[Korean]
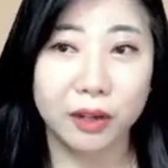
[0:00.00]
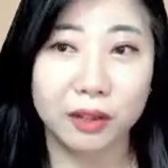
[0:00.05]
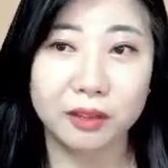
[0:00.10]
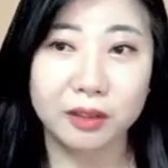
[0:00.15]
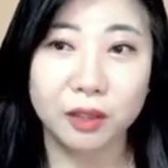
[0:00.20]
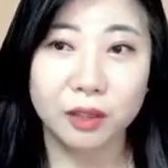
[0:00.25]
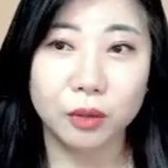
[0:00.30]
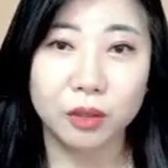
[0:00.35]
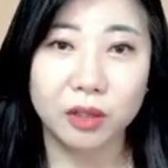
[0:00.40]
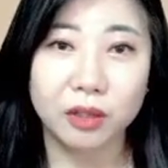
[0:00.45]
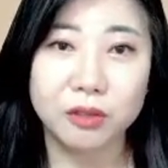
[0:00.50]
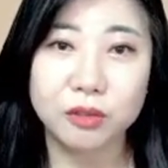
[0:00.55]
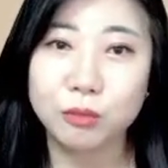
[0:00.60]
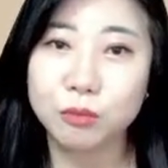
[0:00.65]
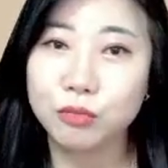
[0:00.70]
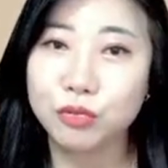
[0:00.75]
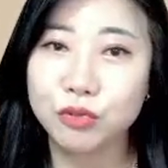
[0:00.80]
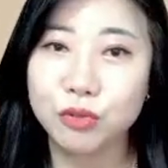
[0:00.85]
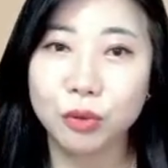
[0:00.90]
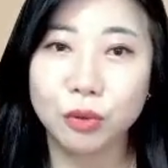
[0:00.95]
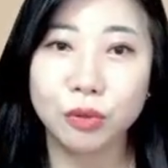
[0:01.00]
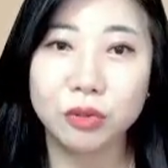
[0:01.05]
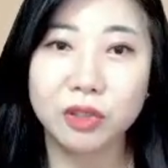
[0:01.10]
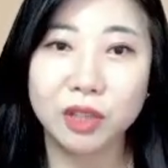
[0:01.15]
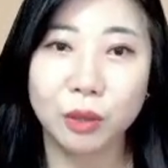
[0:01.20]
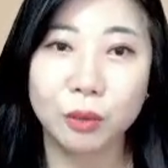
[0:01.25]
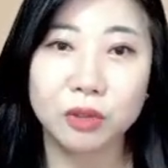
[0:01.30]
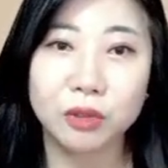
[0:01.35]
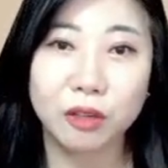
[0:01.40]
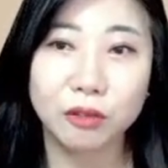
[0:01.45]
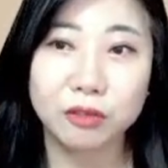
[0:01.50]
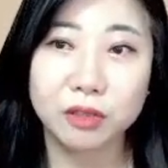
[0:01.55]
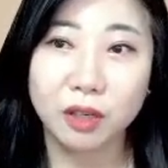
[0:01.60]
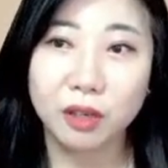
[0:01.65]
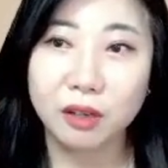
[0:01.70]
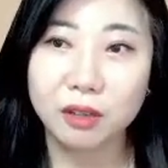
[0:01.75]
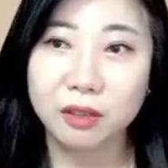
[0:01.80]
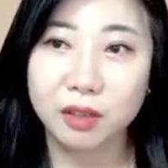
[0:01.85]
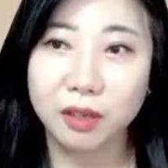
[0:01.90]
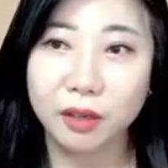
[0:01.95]
안 나올까요? 전 무조건 나온다고
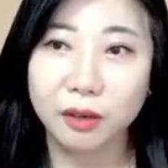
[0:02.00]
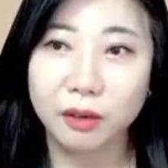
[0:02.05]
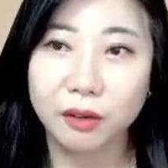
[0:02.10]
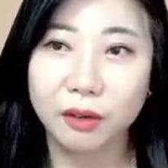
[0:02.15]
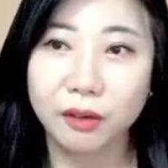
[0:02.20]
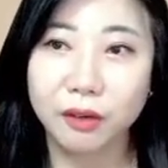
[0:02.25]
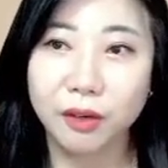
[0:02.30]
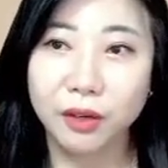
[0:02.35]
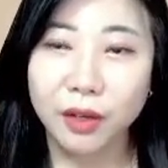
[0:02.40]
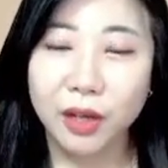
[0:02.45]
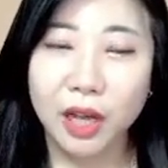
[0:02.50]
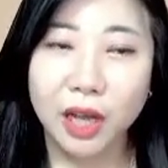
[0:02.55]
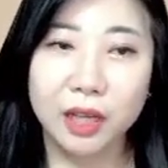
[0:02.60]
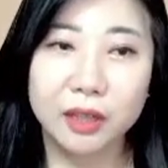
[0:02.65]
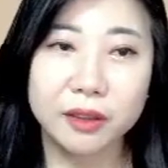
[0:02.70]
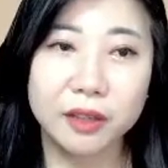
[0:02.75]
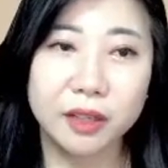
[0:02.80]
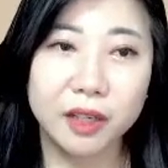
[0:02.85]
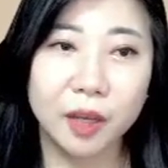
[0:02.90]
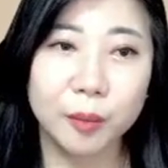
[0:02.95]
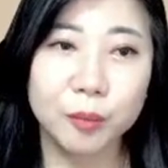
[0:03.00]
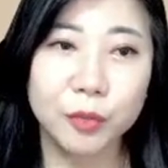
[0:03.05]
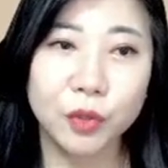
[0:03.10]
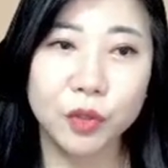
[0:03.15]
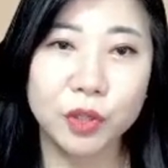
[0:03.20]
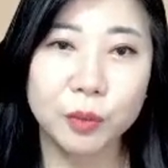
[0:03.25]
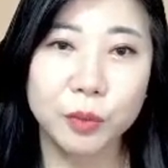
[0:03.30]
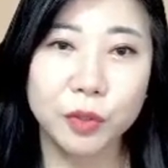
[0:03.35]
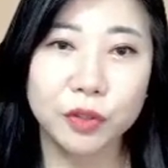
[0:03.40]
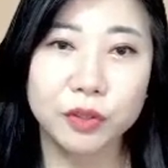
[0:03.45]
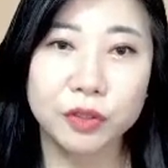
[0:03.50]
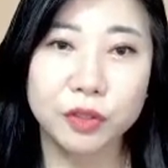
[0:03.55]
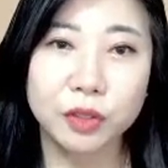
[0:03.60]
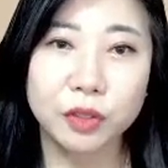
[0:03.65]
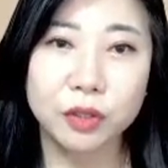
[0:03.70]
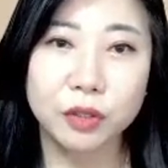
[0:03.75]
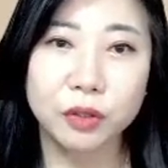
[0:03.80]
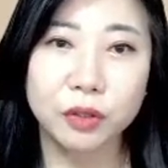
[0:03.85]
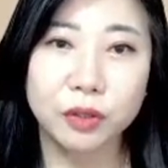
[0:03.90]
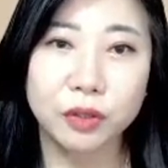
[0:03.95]
생각을 해요. 한 달에 한
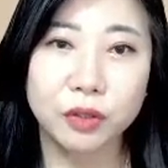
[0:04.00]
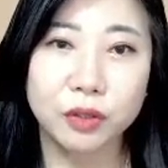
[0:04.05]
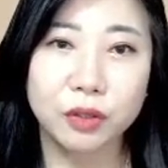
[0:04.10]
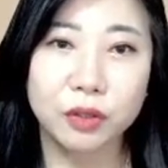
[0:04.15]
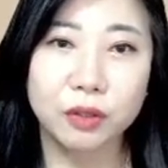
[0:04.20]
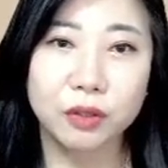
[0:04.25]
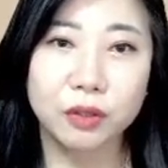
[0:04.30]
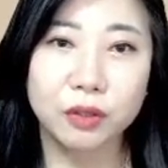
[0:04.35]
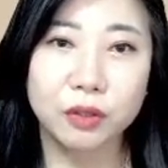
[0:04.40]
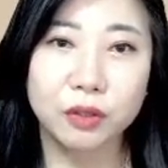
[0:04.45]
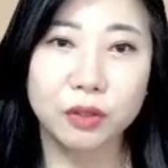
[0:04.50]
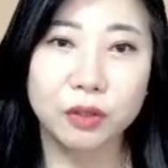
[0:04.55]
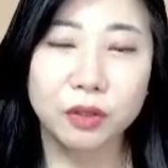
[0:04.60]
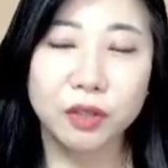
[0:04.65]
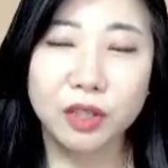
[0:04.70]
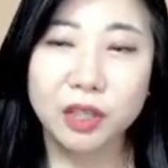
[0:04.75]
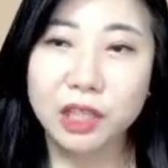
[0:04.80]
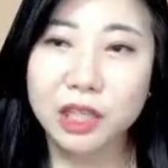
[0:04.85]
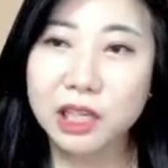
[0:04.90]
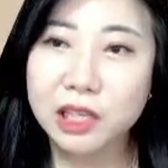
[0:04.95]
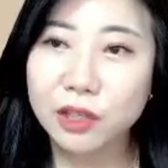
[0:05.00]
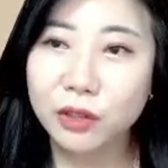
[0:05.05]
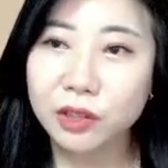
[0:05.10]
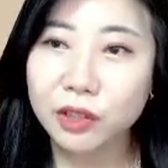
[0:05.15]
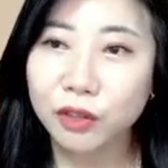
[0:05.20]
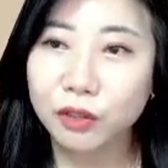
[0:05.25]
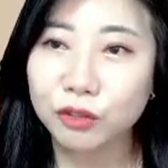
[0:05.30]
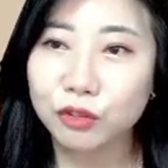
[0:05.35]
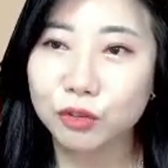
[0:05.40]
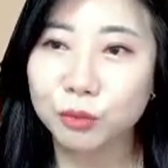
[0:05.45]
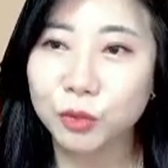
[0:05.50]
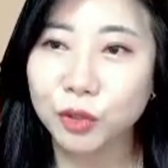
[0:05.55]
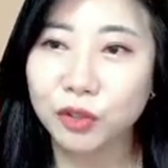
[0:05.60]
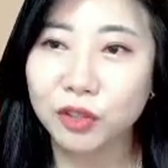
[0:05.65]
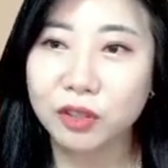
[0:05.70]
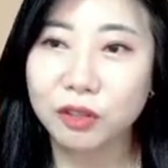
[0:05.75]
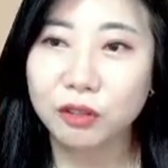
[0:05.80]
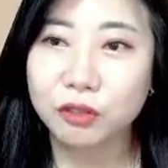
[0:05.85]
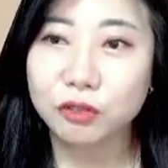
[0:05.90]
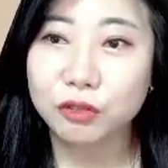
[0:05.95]
명이면은요, 1년에
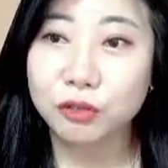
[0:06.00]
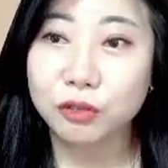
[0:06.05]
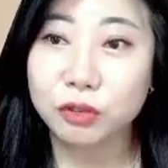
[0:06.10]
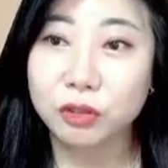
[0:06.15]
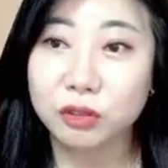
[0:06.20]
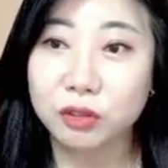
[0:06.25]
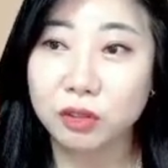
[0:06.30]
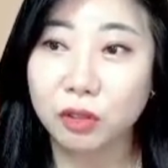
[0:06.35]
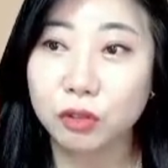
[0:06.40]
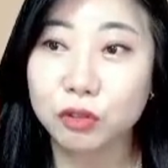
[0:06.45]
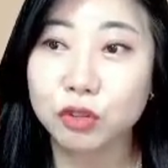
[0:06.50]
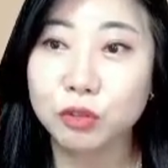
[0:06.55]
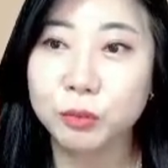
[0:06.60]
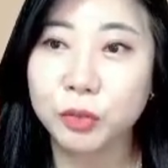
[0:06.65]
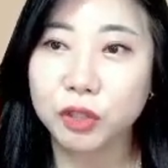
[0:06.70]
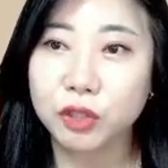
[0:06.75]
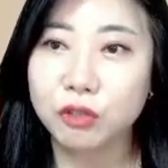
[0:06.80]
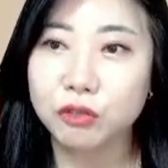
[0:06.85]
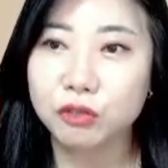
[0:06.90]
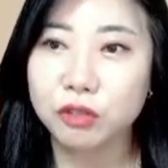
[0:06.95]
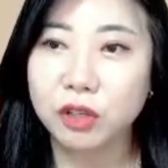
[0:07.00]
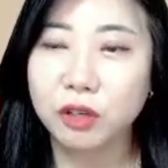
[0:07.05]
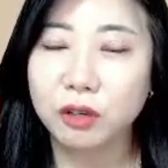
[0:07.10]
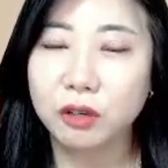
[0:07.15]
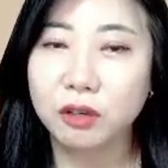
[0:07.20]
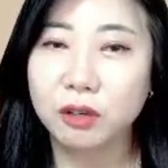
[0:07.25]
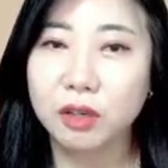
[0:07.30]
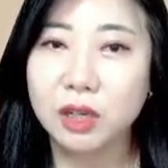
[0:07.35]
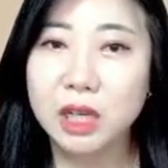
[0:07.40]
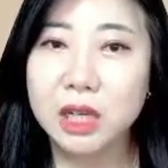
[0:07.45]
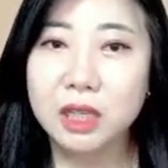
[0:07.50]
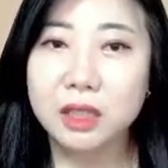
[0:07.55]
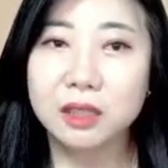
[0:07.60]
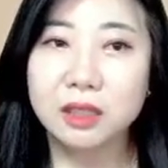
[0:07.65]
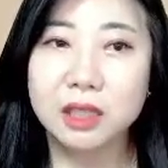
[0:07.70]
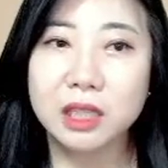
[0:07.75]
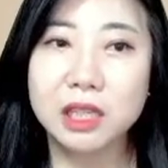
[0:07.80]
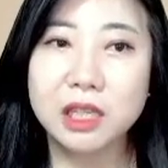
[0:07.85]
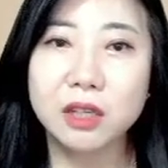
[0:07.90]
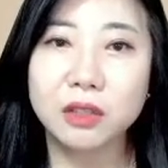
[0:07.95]
12명이고, 12명이고요. 그
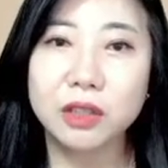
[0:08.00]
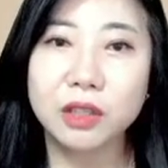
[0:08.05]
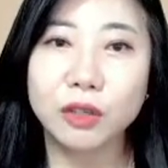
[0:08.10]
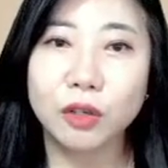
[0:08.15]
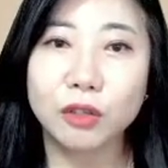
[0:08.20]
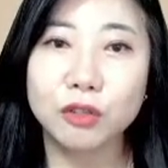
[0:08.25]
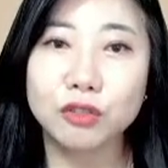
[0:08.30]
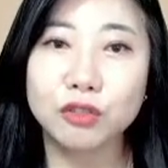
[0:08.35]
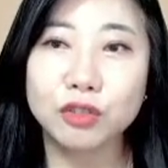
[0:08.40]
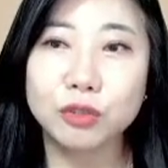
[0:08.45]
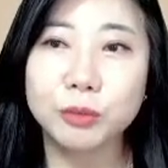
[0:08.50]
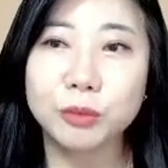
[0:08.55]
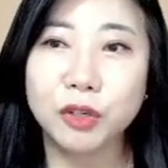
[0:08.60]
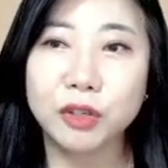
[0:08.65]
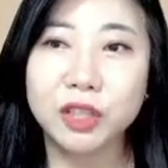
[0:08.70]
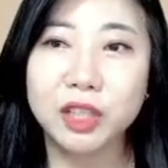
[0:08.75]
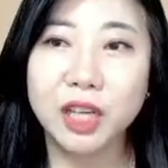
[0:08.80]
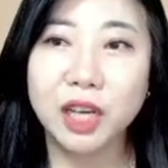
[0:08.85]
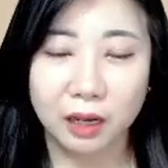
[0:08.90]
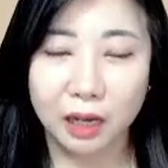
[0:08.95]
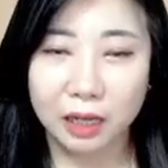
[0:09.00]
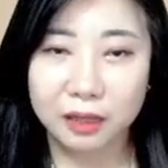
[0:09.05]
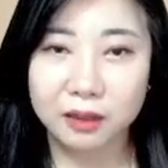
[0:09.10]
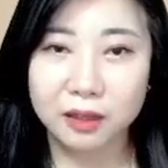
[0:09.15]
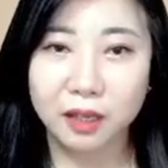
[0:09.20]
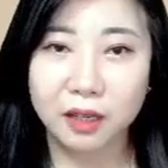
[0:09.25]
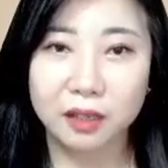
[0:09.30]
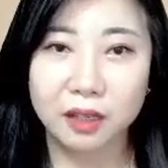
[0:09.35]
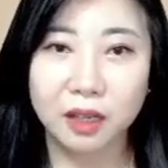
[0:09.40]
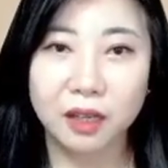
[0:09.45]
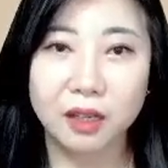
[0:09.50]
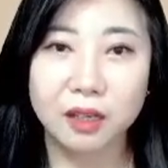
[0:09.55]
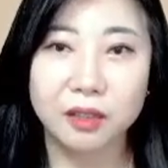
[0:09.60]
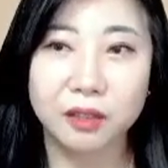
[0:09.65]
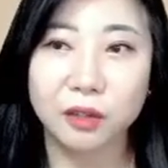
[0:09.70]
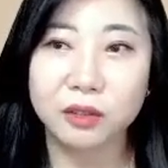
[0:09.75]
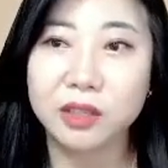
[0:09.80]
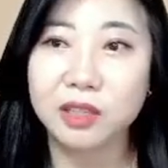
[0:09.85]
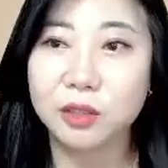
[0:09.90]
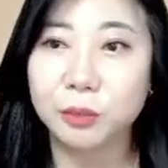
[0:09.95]
1년에 12명이 한, 한 달에
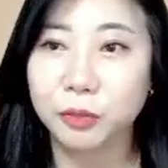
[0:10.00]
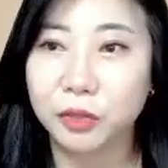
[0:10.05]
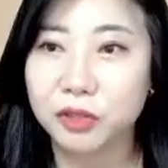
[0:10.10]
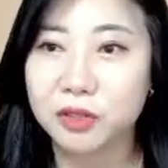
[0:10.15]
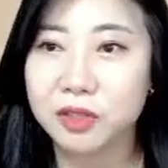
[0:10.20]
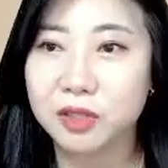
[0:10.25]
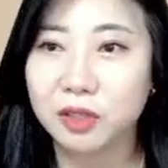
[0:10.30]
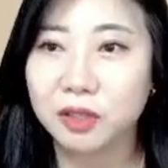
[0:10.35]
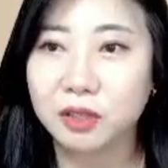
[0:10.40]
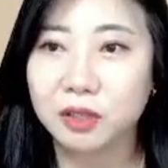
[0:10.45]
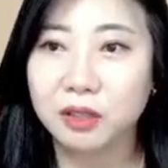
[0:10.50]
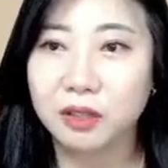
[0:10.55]
15명씩.